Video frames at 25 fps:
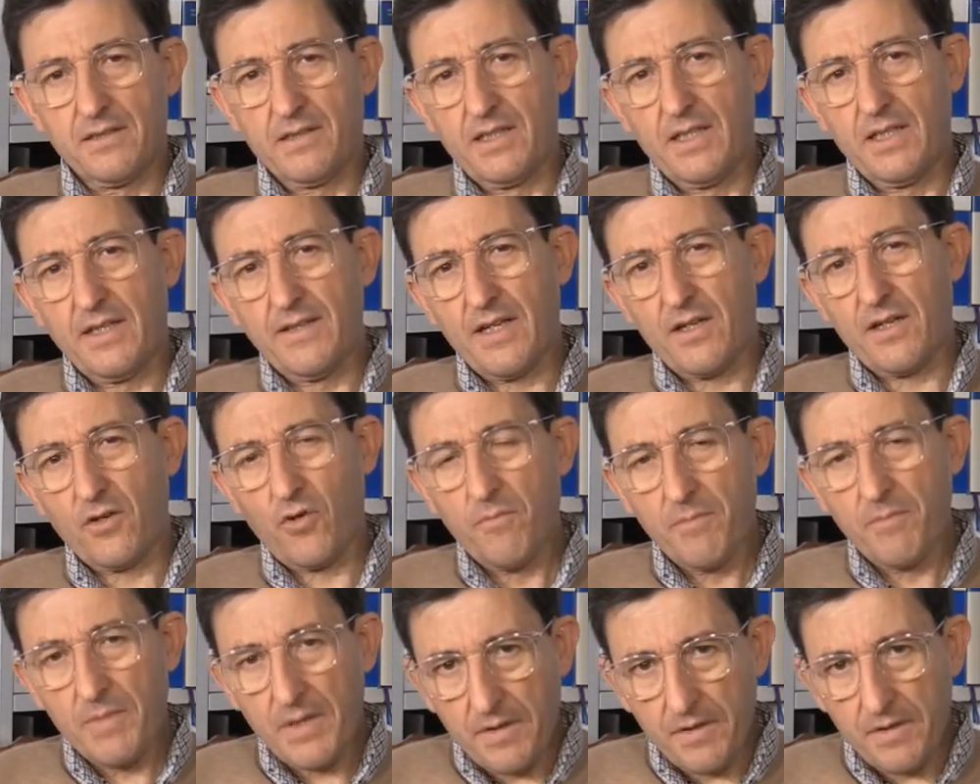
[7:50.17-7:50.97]
quedar
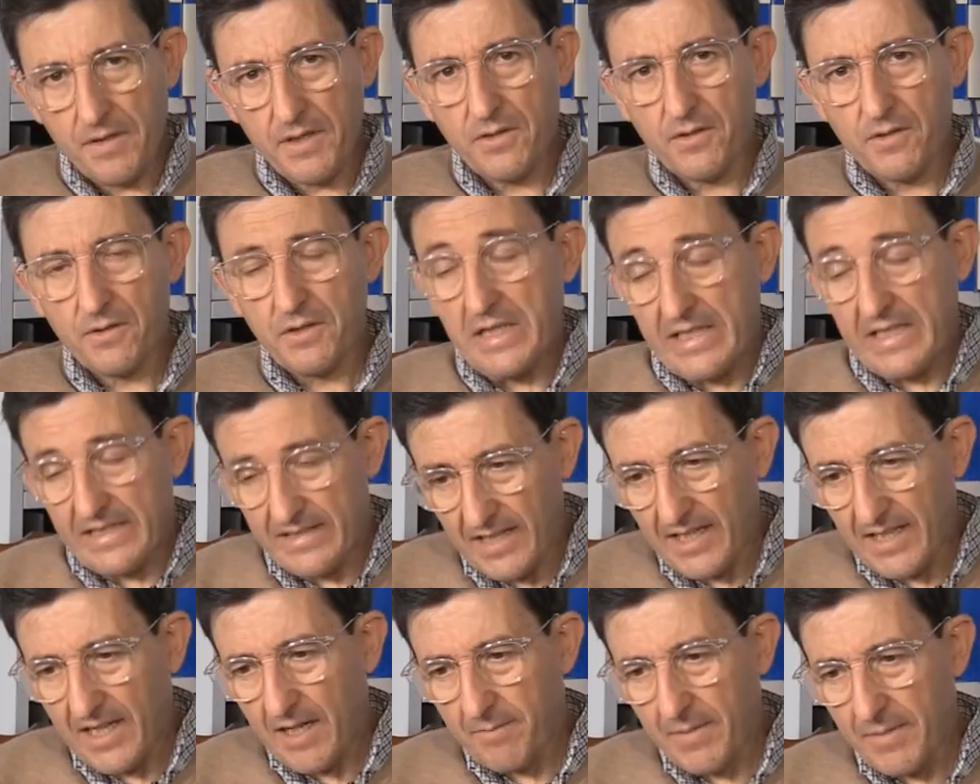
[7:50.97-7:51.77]
convencido y
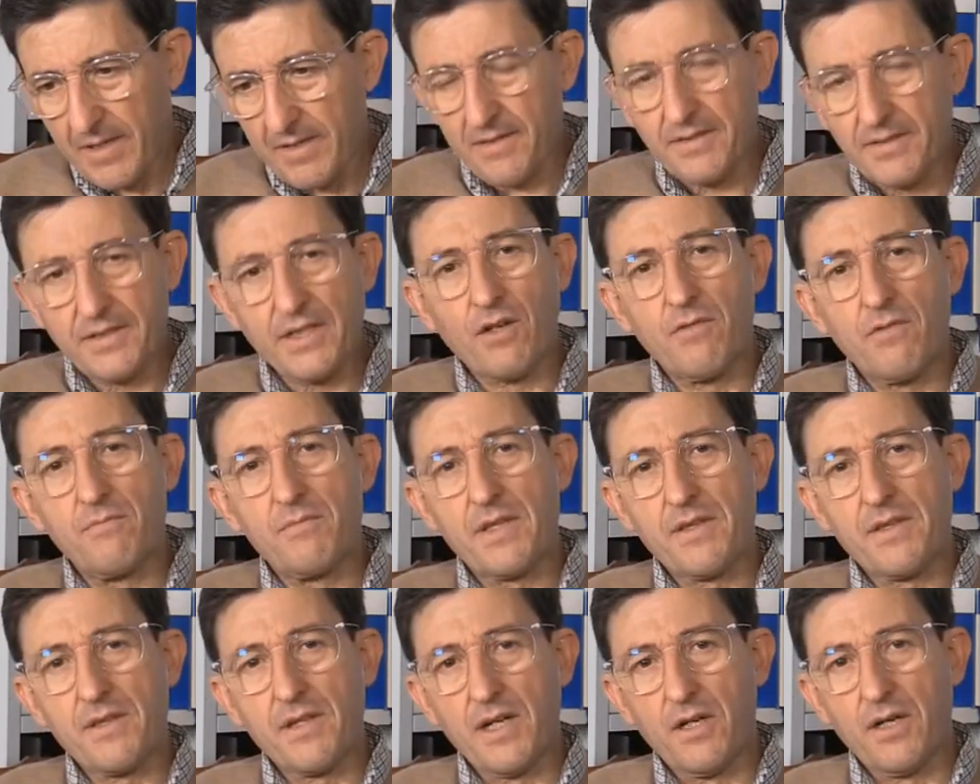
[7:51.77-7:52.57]
ser capaz de
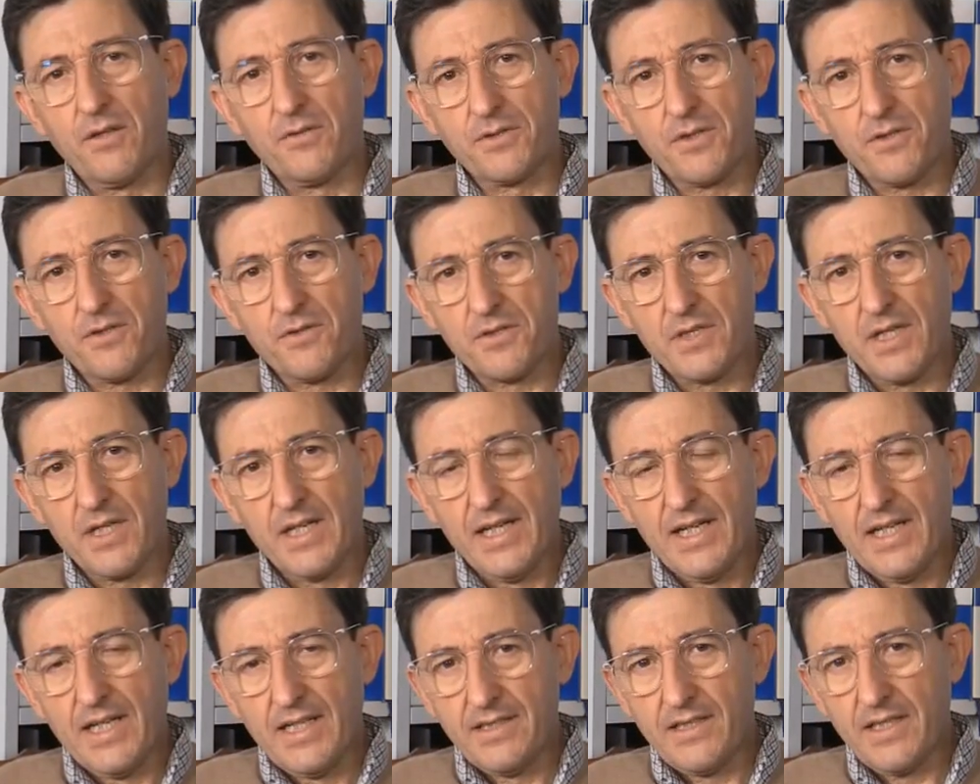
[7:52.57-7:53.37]
convencer a otros
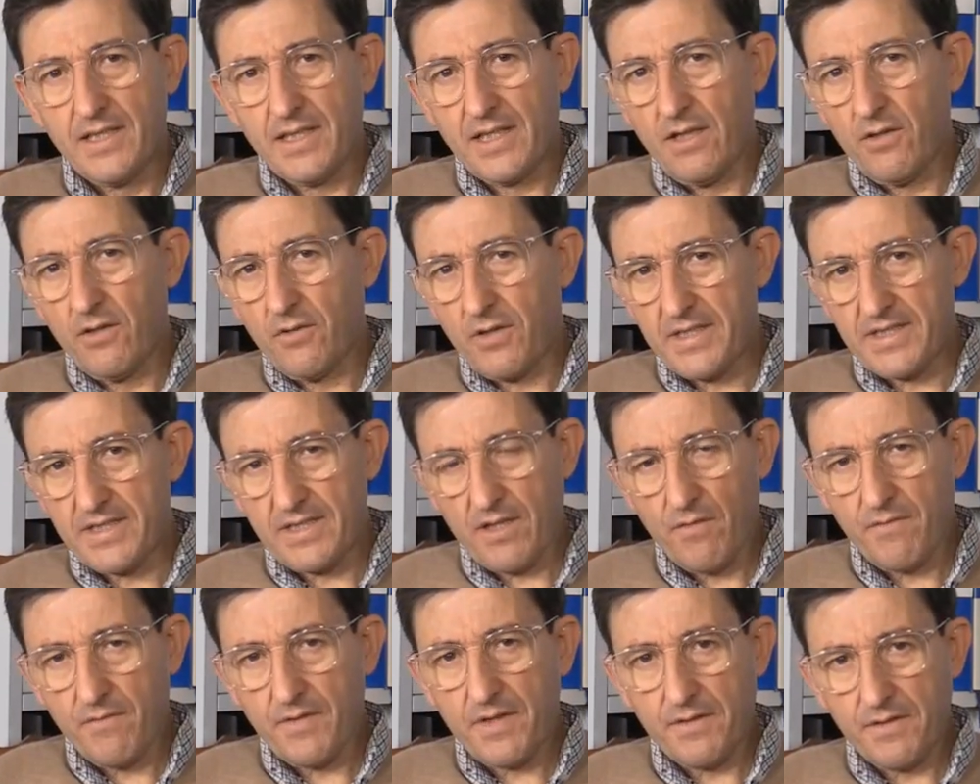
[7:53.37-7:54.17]
de que lo que
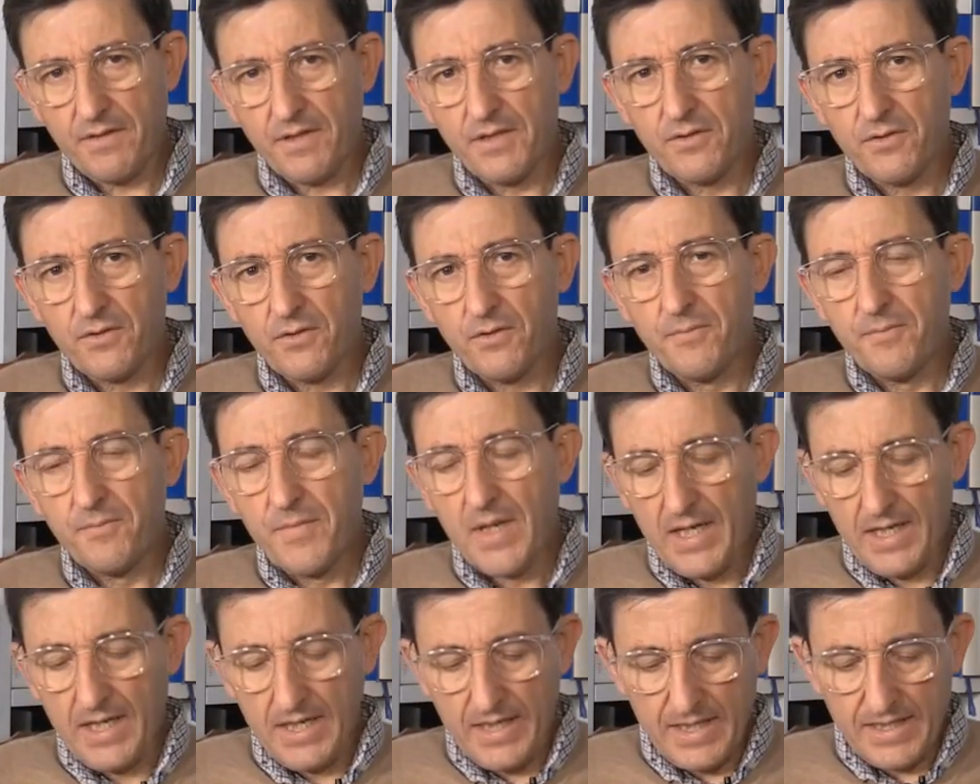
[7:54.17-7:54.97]
está ofreciendo
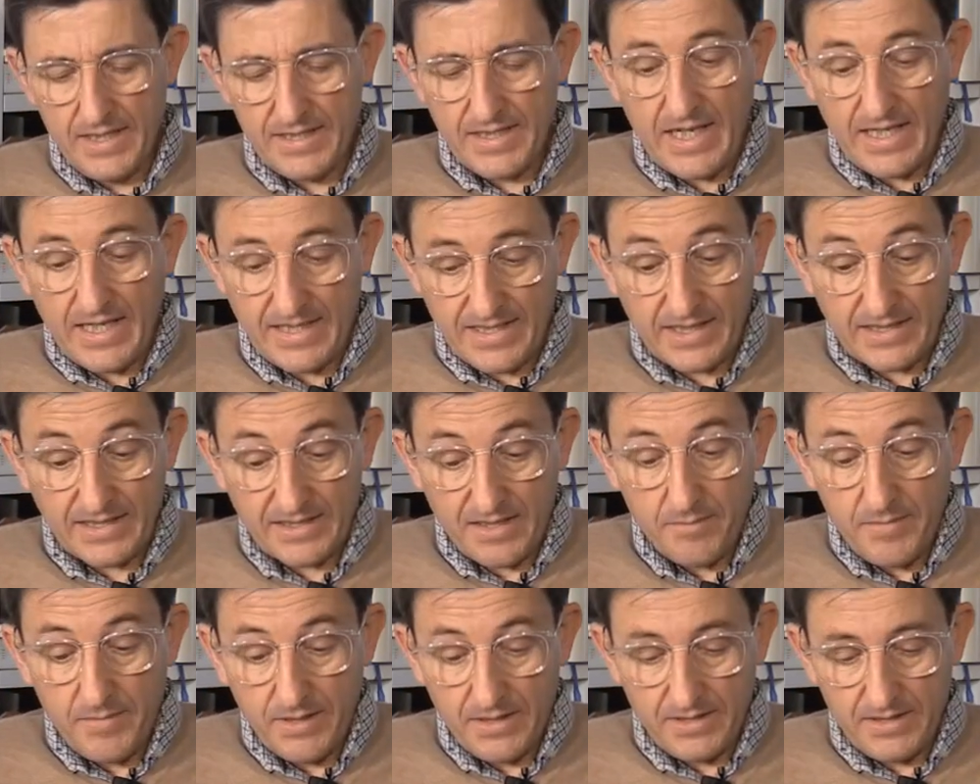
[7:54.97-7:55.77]
es
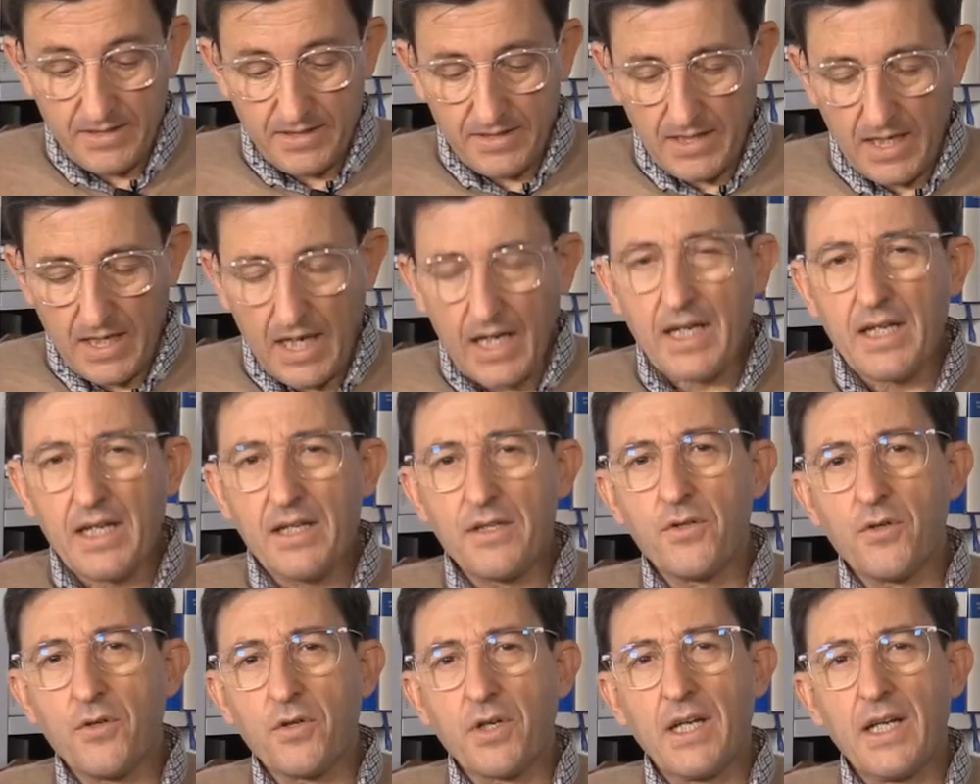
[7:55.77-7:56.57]
exactamente
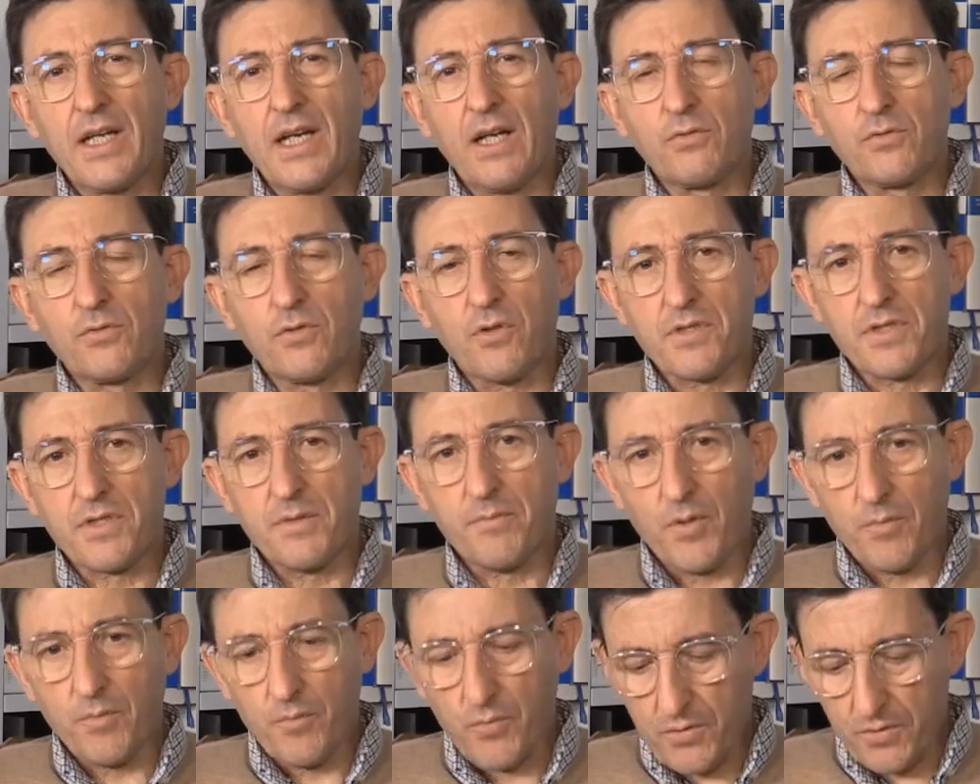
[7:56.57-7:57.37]
aquello que el autor se
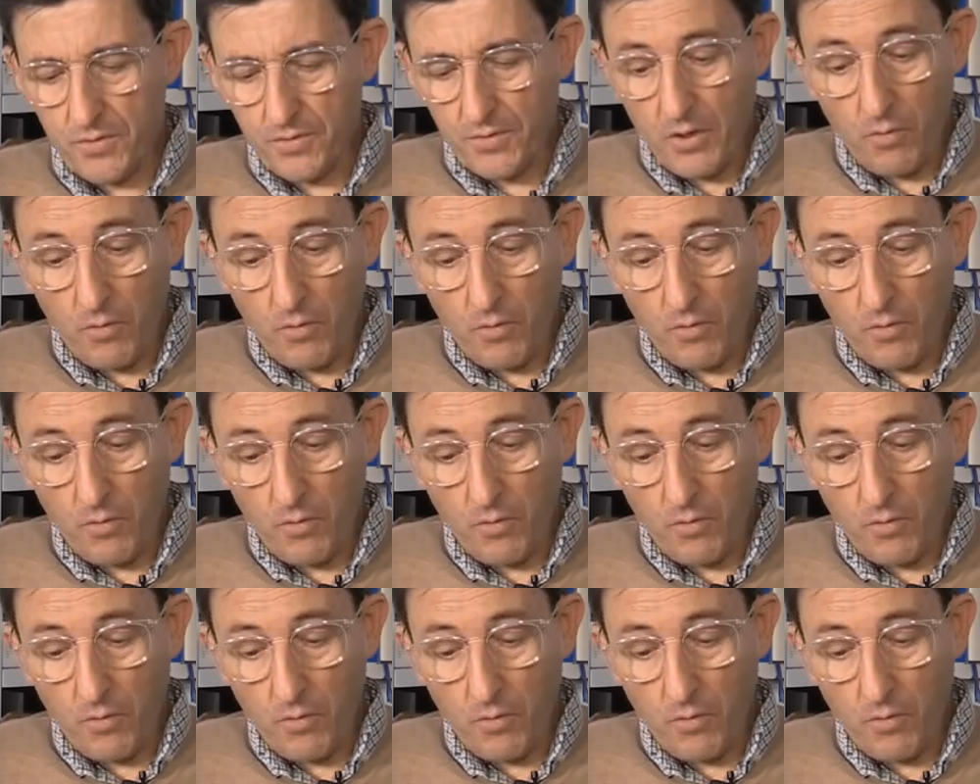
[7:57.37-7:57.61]
propuso.